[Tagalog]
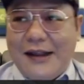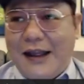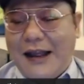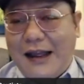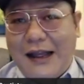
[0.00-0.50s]

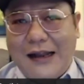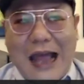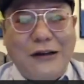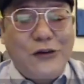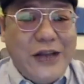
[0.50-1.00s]
Uh,
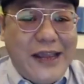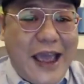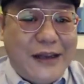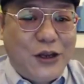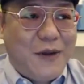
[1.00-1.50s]
lalo na
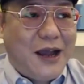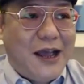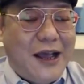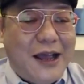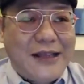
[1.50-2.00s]
yan, yung
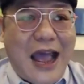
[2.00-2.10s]
mga